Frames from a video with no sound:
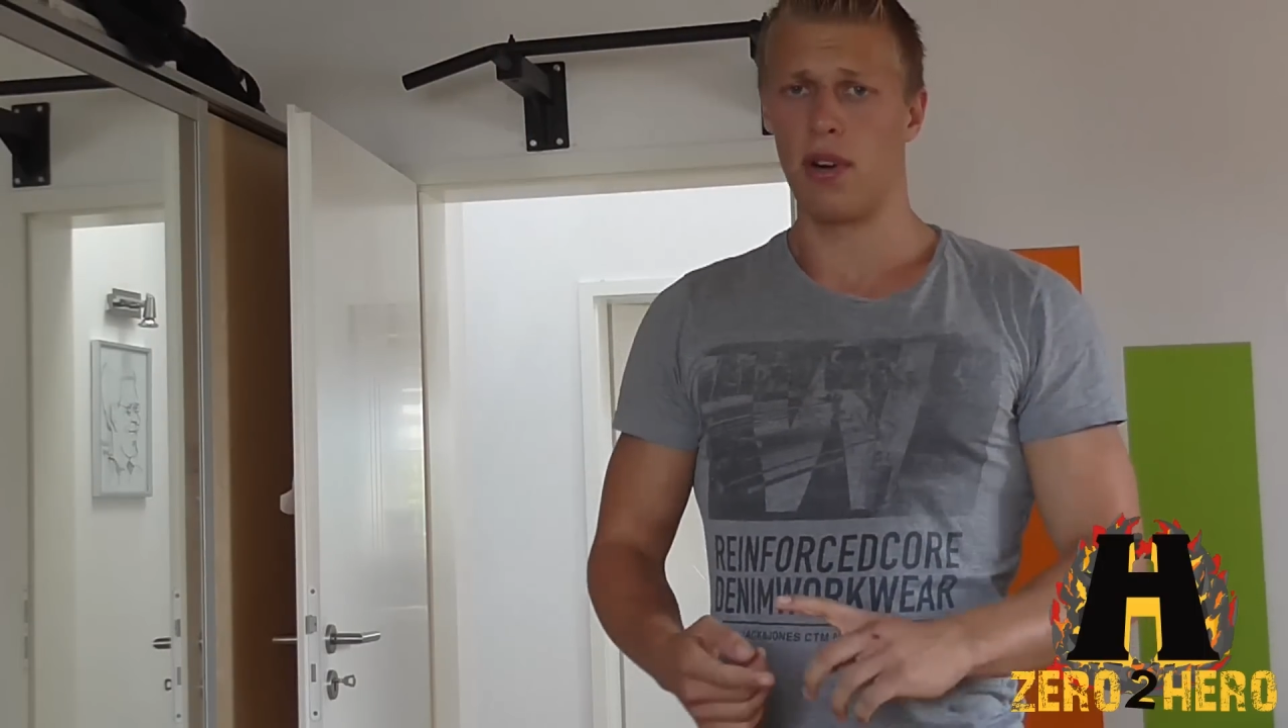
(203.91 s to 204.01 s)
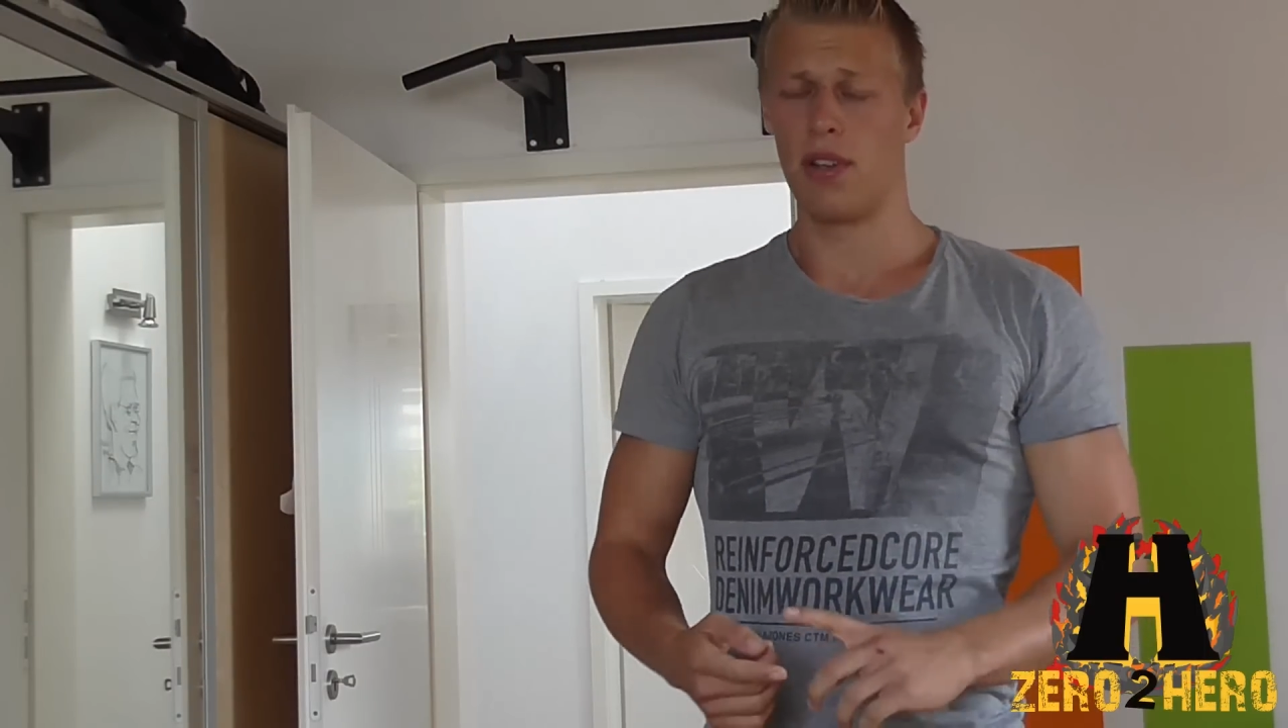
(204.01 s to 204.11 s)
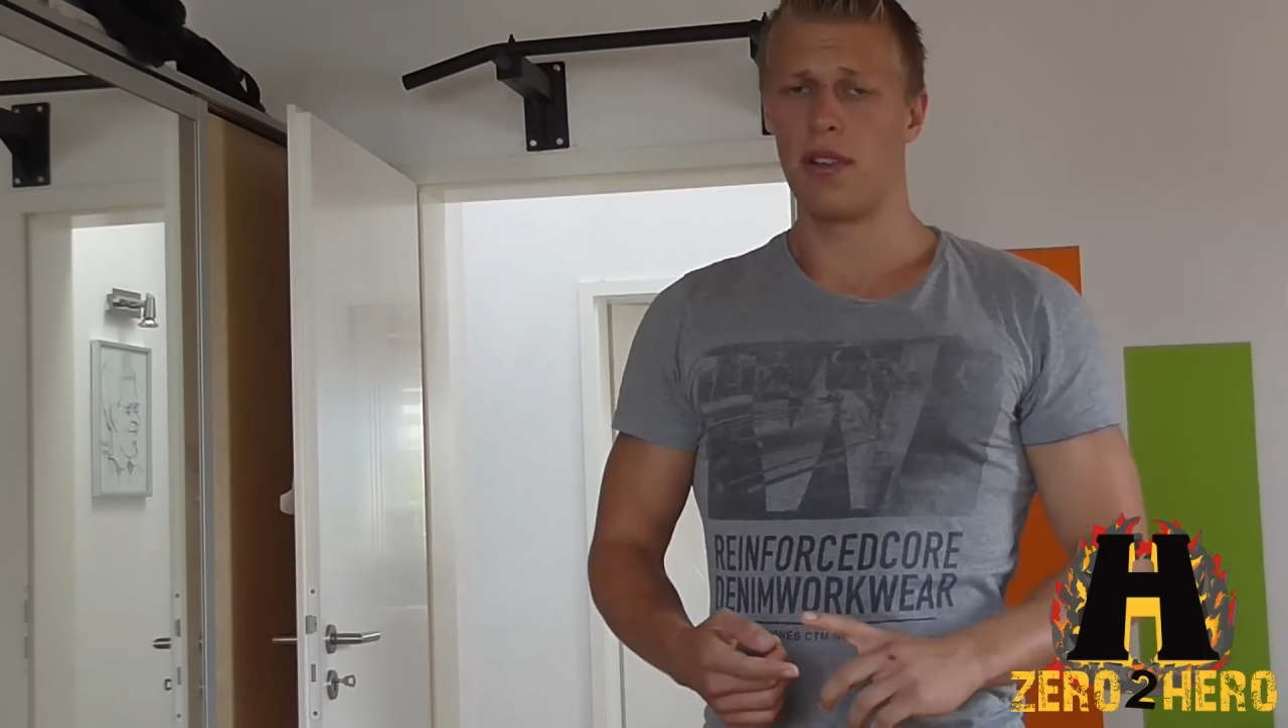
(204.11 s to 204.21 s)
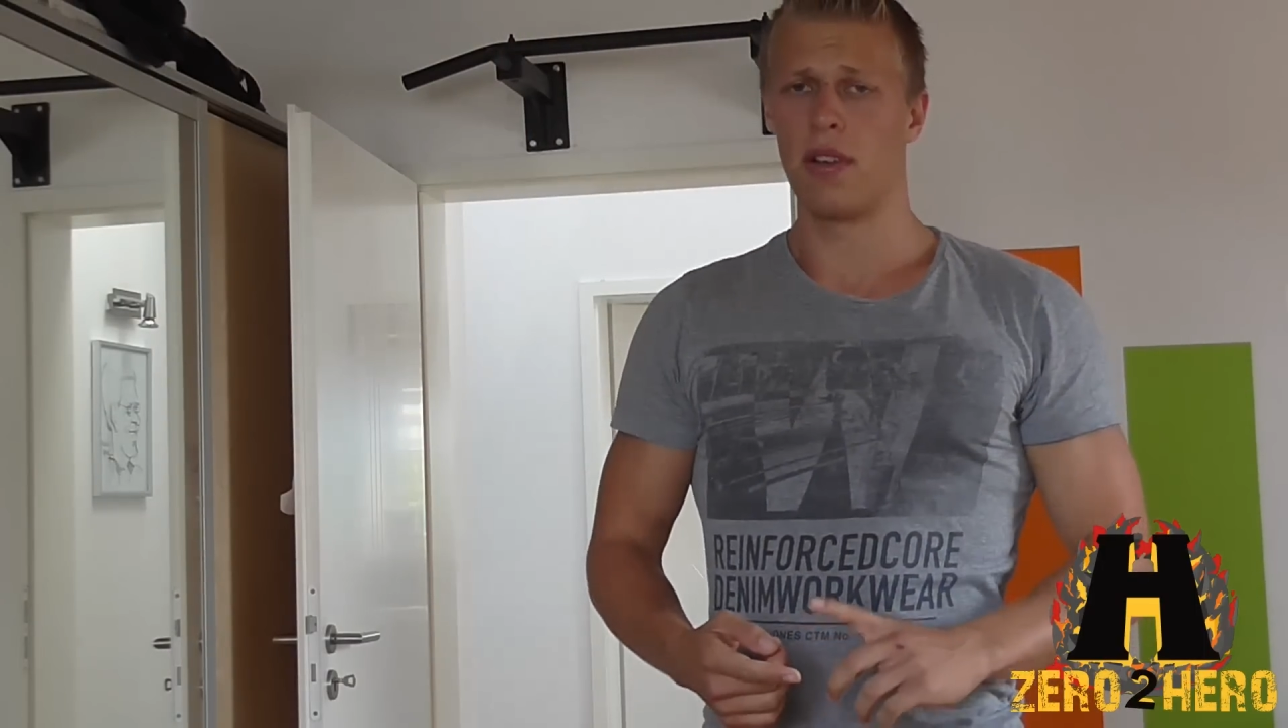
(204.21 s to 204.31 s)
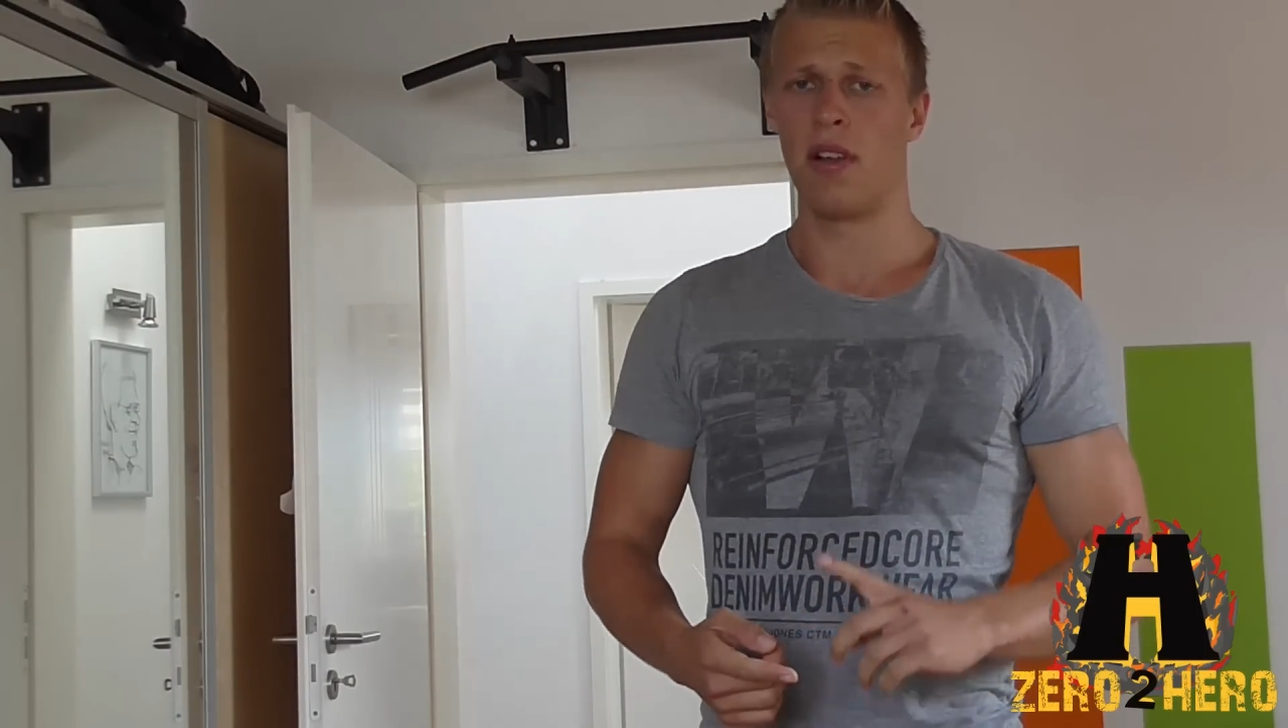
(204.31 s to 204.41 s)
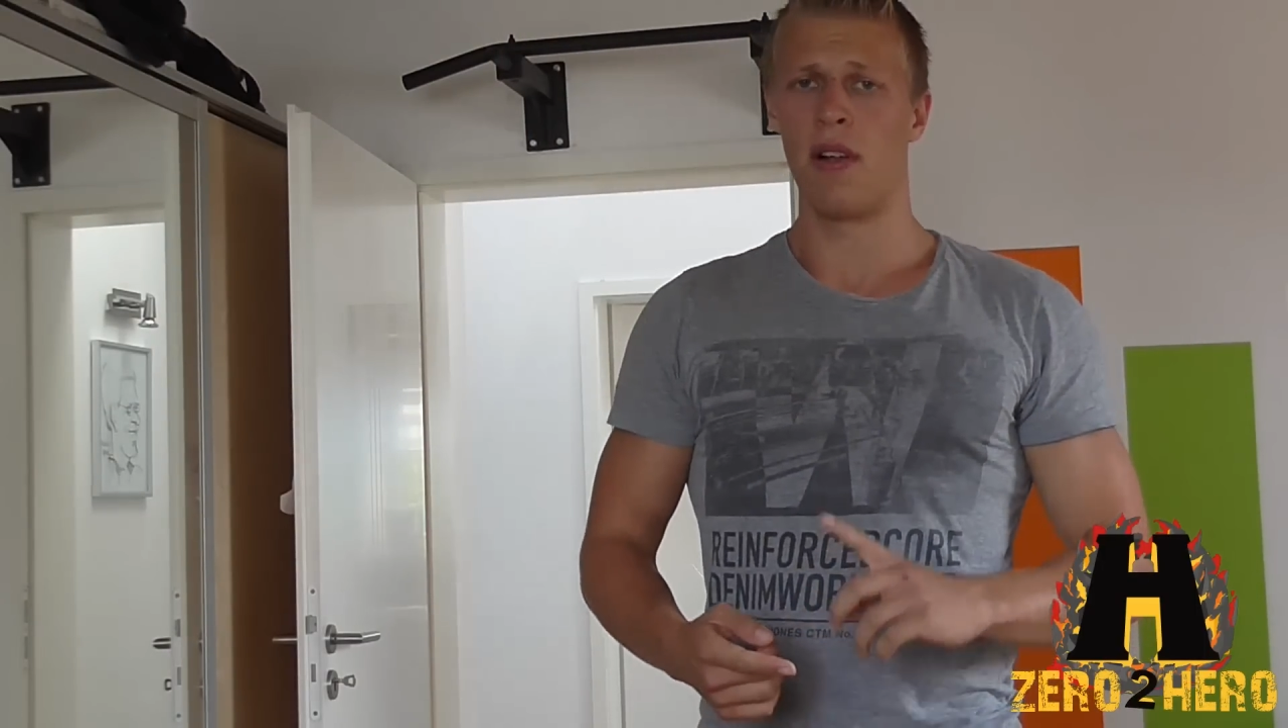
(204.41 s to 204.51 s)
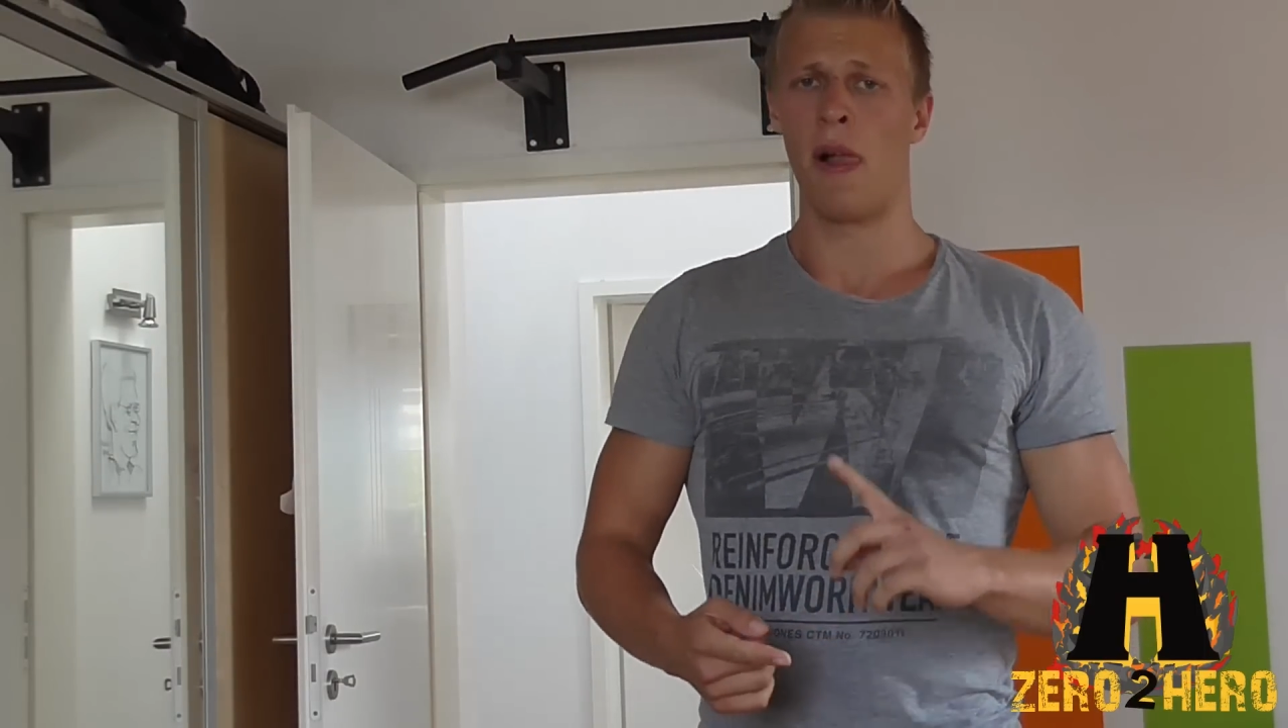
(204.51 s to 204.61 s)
wollte,